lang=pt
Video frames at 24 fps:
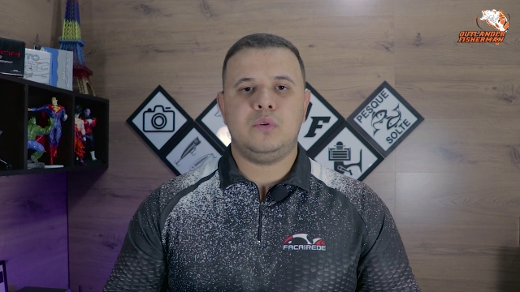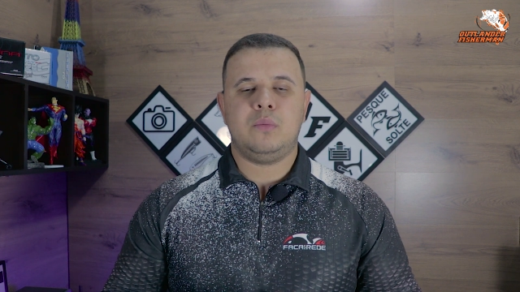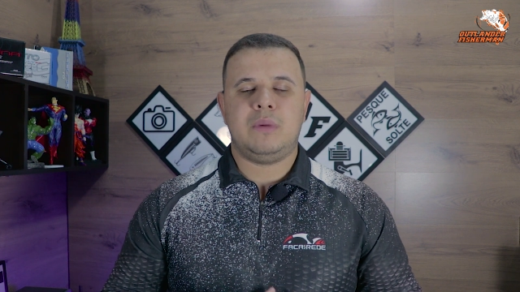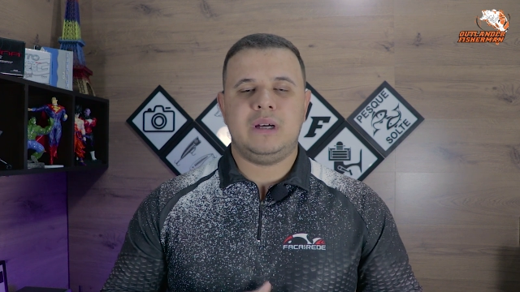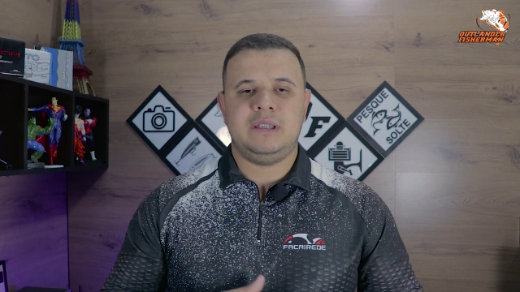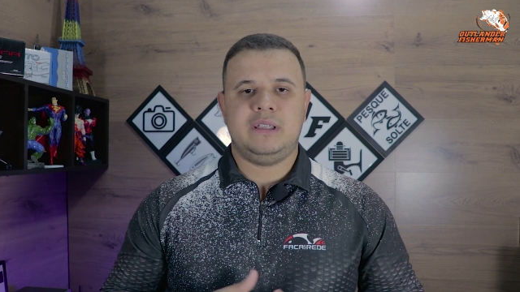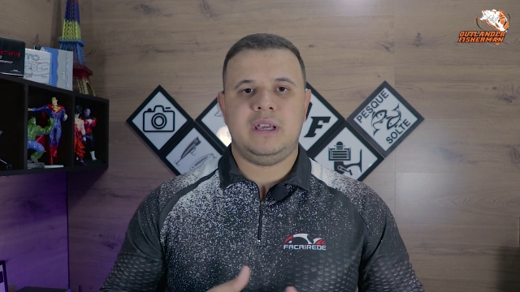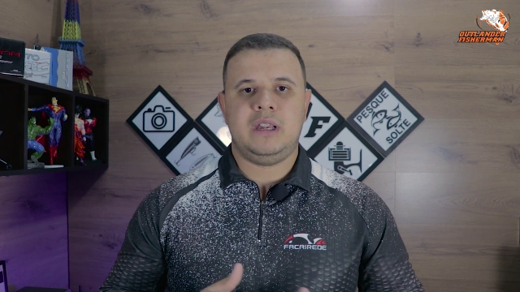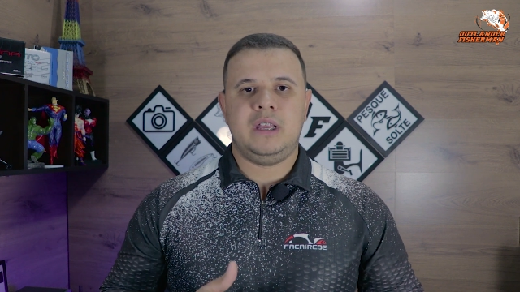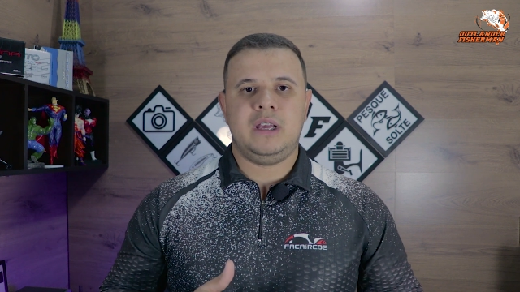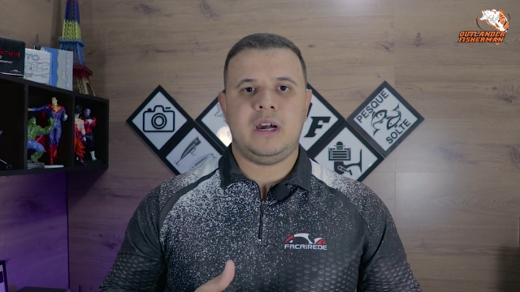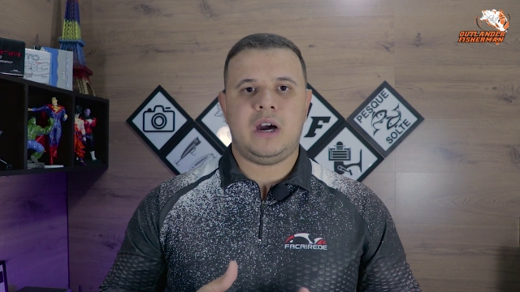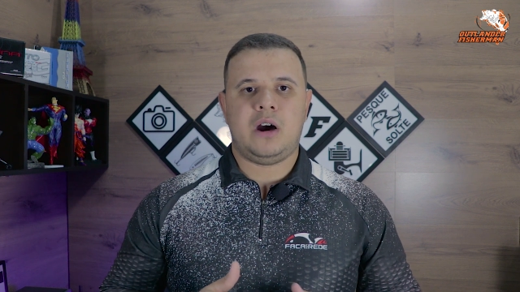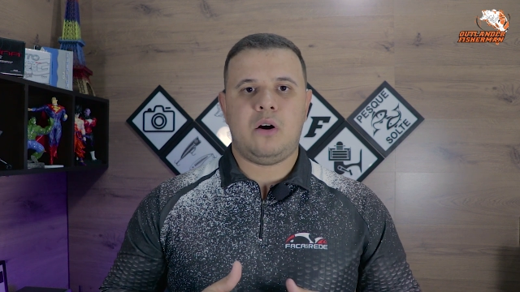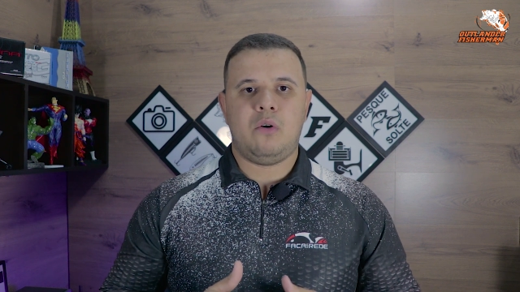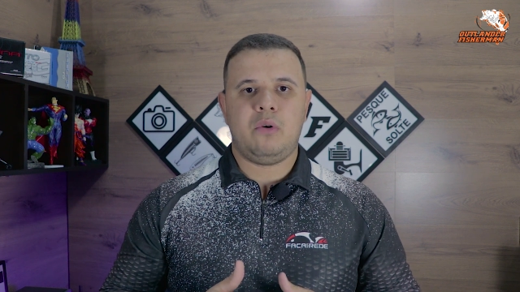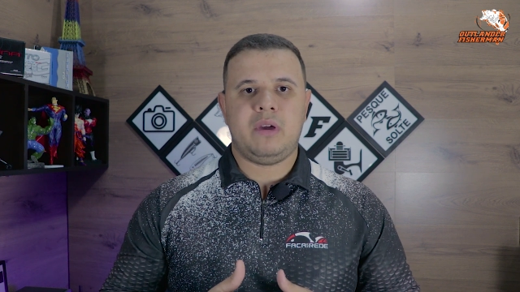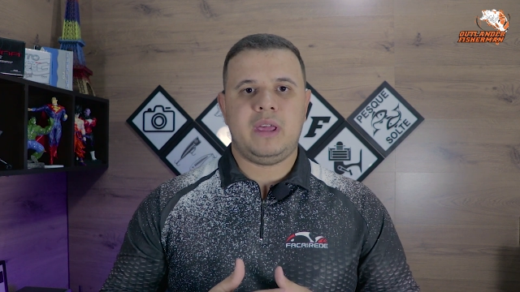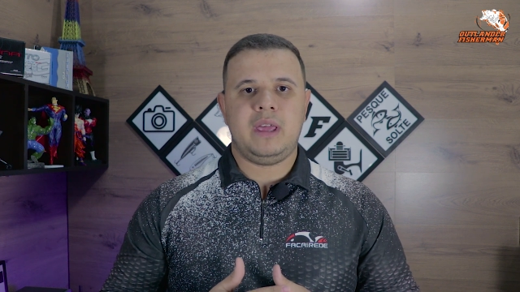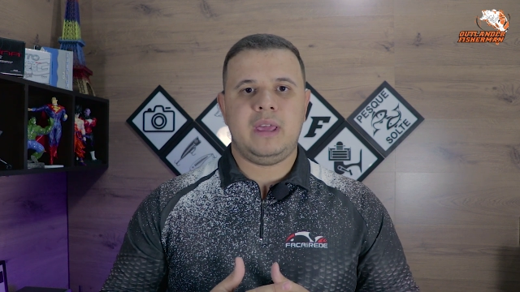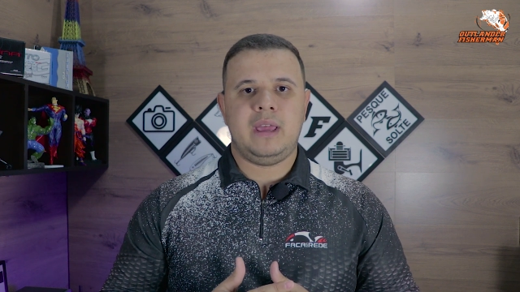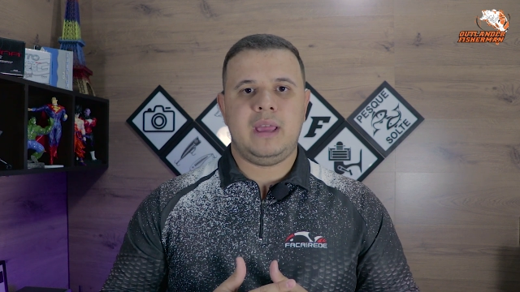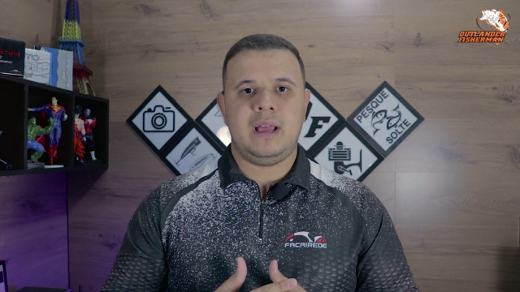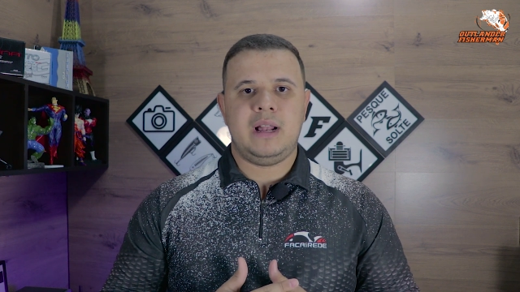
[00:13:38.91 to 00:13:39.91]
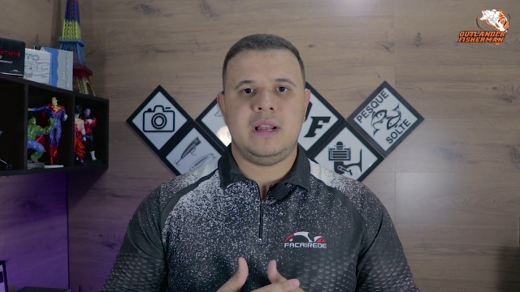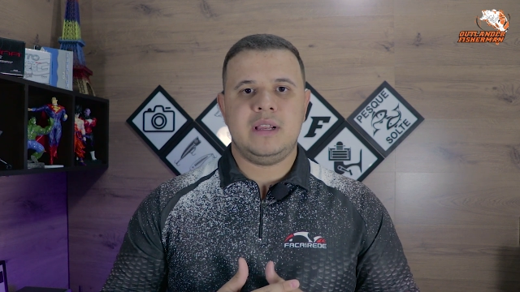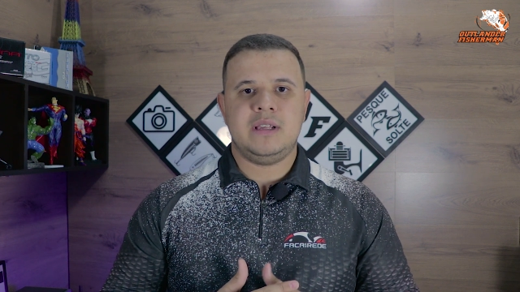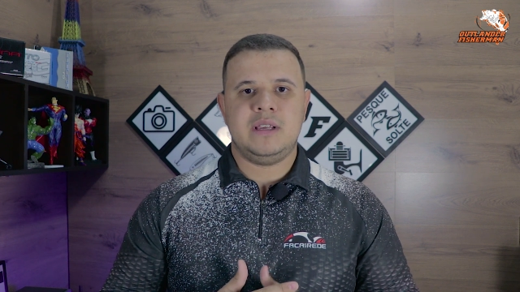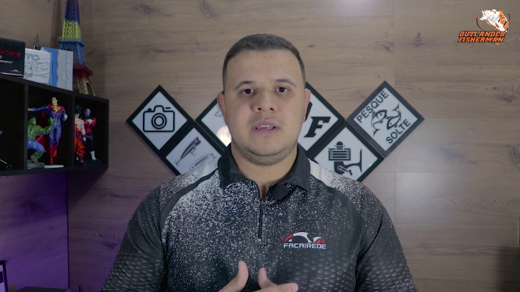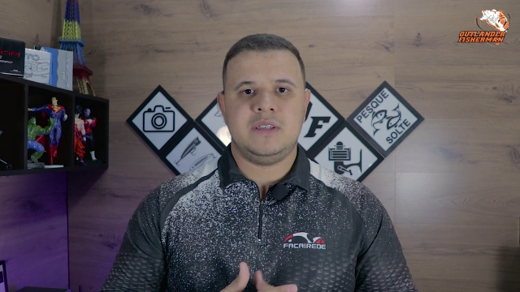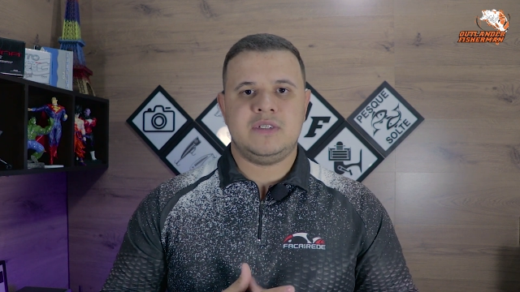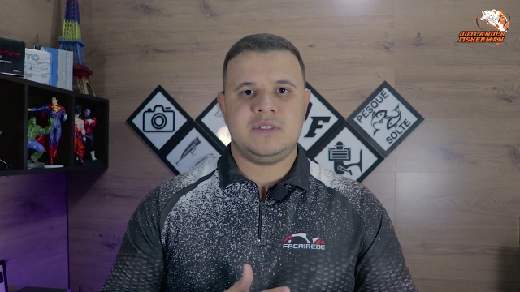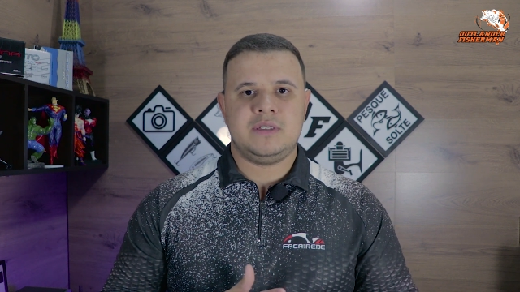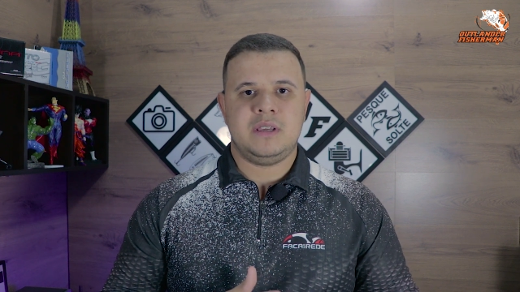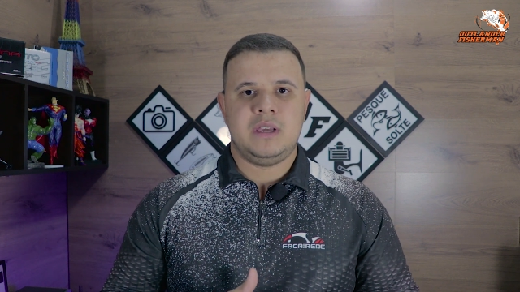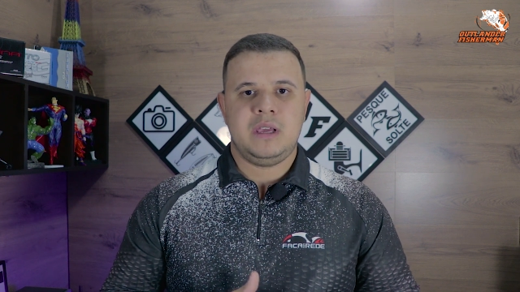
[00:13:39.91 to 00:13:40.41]
do material que
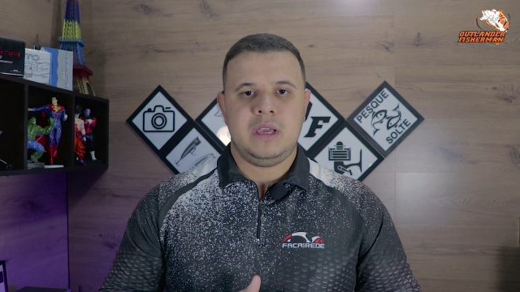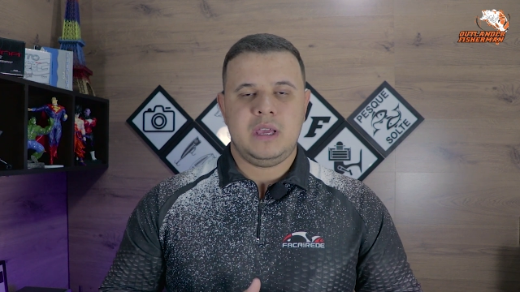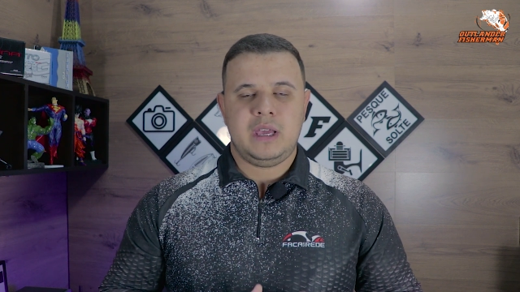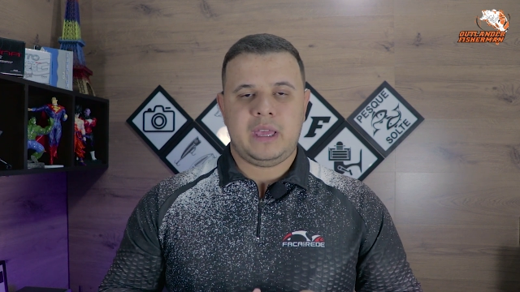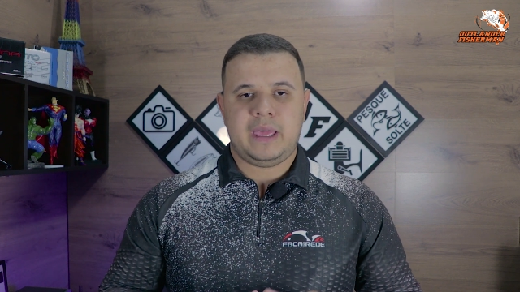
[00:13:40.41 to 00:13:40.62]
eles,